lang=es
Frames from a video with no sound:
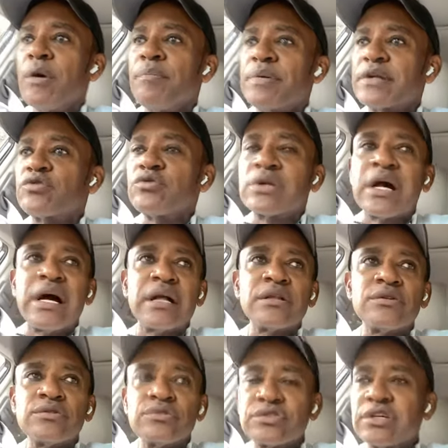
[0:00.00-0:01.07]

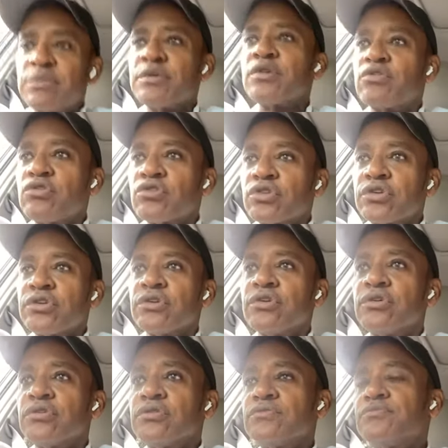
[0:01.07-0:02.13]
apresurados, se me
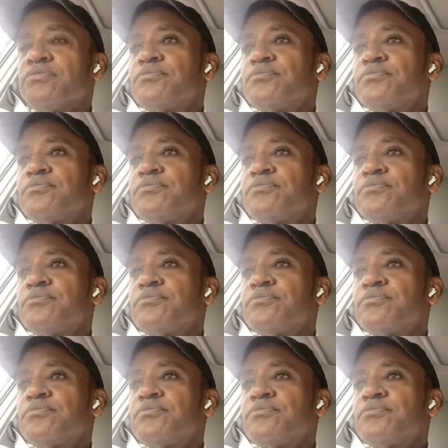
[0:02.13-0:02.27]
ocurrió